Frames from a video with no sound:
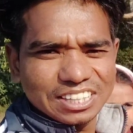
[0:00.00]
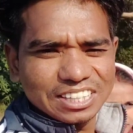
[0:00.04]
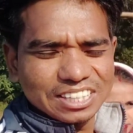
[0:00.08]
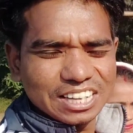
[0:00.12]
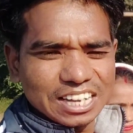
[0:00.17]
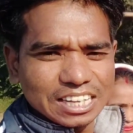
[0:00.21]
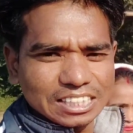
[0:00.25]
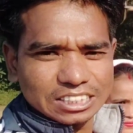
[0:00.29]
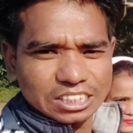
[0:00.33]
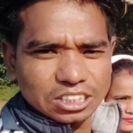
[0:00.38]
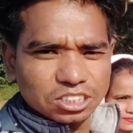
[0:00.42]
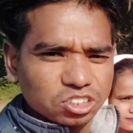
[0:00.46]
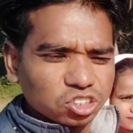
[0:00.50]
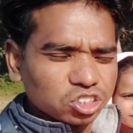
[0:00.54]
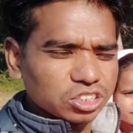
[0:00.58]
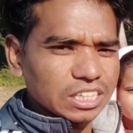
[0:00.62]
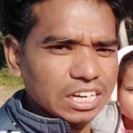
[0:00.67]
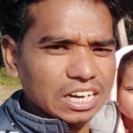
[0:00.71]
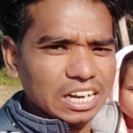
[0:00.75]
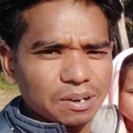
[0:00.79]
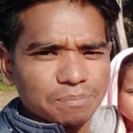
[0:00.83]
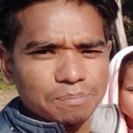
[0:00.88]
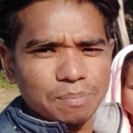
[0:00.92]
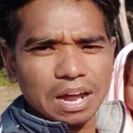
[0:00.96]
यहाँ से जो
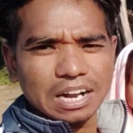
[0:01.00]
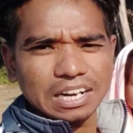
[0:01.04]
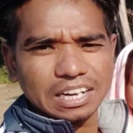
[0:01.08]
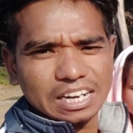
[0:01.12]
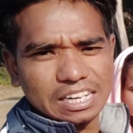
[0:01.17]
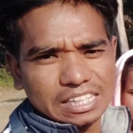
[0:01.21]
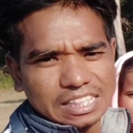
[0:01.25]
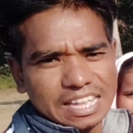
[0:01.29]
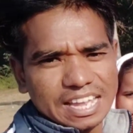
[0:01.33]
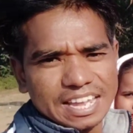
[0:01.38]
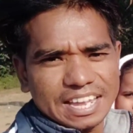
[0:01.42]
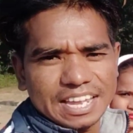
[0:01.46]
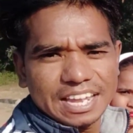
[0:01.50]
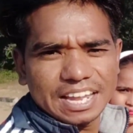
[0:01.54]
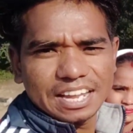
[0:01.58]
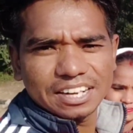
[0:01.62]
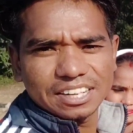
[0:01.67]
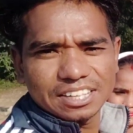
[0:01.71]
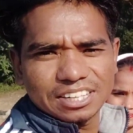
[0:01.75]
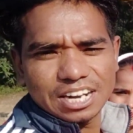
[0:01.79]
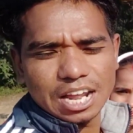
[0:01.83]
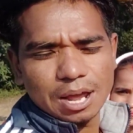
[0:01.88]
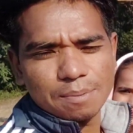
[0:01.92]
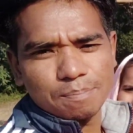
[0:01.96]
जंगल पार करते ही है
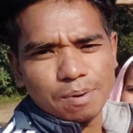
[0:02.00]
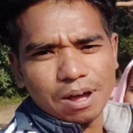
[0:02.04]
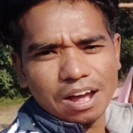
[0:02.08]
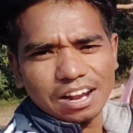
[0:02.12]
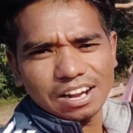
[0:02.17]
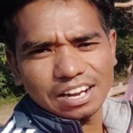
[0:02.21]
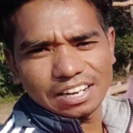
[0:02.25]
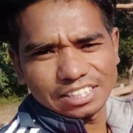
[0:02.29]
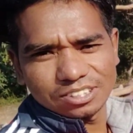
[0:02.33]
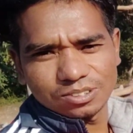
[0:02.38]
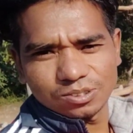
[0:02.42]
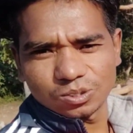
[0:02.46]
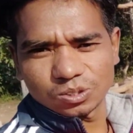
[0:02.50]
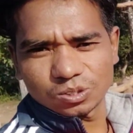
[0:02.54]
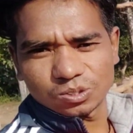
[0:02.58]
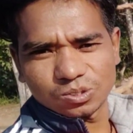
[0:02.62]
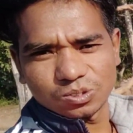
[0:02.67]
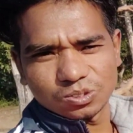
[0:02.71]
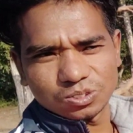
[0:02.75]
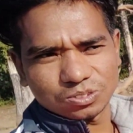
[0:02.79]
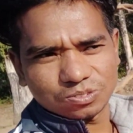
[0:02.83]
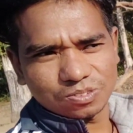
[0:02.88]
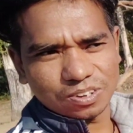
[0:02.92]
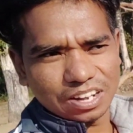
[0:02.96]
नेपाल है दोस्तों
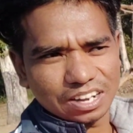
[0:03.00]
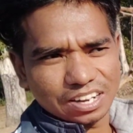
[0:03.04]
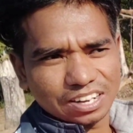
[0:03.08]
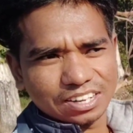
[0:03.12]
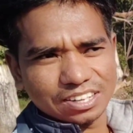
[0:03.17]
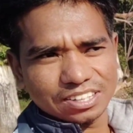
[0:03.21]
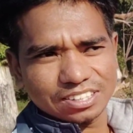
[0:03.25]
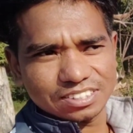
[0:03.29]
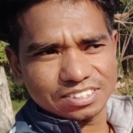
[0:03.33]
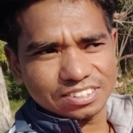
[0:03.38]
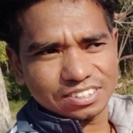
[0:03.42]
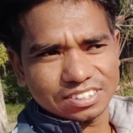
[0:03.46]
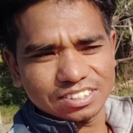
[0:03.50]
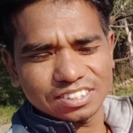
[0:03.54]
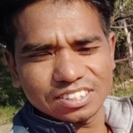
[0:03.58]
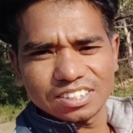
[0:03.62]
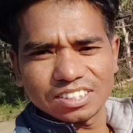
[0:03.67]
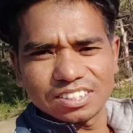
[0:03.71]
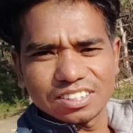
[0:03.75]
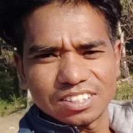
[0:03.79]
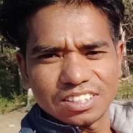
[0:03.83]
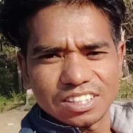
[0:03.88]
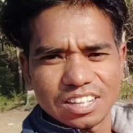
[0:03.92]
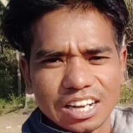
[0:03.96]
उस पार
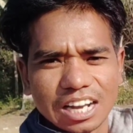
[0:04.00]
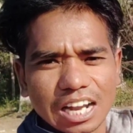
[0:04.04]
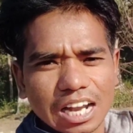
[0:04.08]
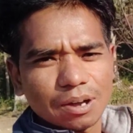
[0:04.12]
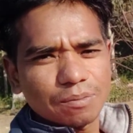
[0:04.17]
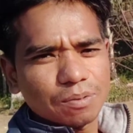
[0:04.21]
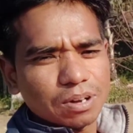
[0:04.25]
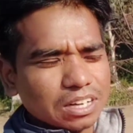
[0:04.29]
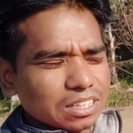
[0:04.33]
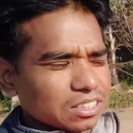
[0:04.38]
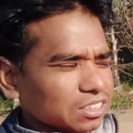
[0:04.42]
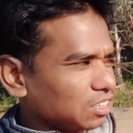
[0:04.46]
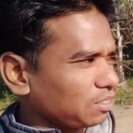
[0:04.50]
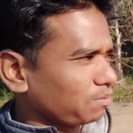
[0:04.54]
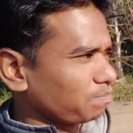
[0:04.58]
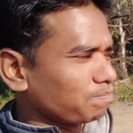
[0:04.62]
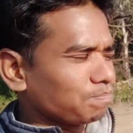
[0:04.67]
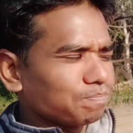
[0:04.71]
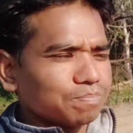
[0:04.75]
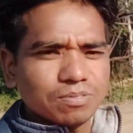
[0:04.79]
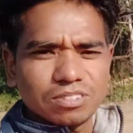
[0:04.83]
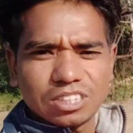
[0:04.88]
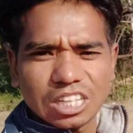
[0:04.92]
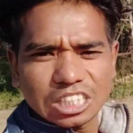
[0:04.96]

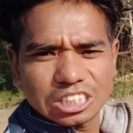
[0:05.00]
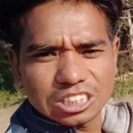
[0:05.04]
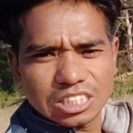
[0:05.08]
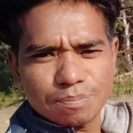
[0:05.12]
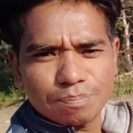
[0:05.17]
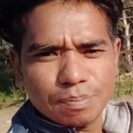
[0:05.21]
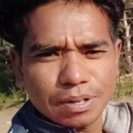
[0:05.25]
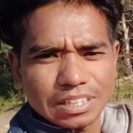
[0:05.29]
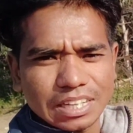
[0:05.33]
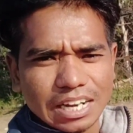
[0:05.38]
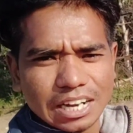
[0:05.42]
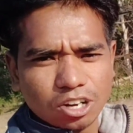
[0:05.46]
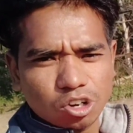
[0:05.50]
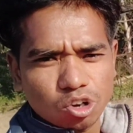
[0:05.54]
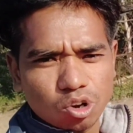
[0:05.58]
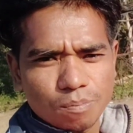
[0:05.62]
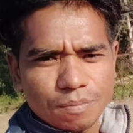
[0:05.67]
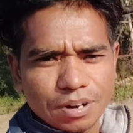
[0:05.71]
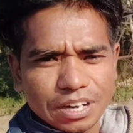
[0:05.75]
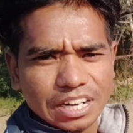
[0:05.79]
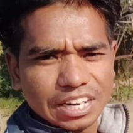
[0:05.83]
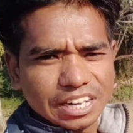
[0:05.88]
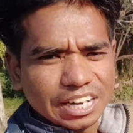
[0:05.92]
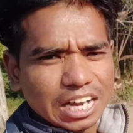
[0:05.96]
लगभग 10 से 15
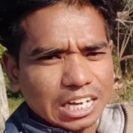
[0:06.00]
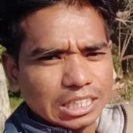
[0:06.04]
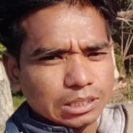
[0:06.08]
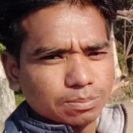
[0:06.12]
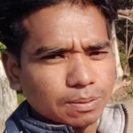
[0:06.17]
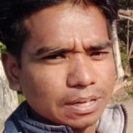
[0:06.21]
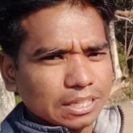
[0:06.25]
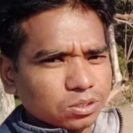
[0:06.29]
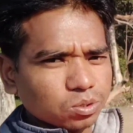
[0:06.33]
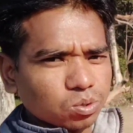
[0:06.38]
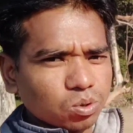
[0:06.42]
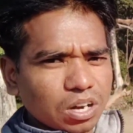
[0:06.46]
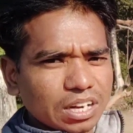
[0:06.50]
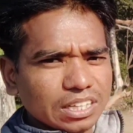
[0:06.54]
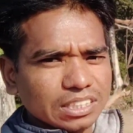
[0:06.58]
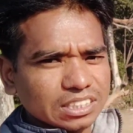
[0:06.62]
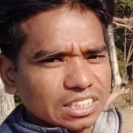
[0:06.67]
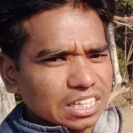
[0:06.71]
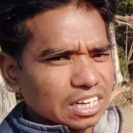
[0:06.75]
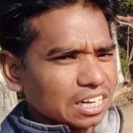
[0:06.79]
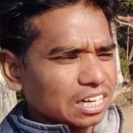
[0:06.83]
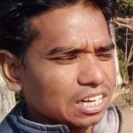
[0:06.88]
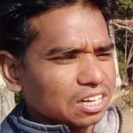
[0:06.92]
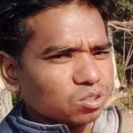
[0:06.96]
किलोमीटर के आसपास होगा इस
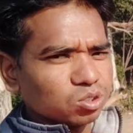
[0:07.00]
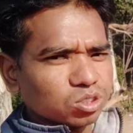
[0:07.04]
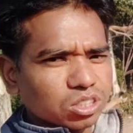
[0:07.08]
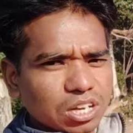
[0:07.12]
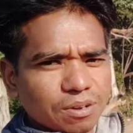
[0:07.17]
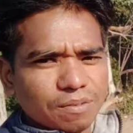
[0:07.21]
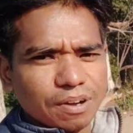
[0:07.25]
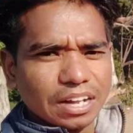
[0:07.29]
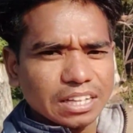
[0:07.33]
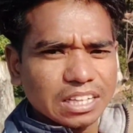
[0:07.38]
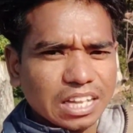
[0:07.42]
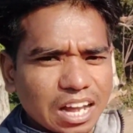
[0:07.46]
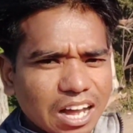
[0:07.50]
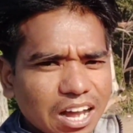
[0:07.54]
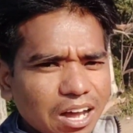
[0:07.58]
जंगल उसके बाद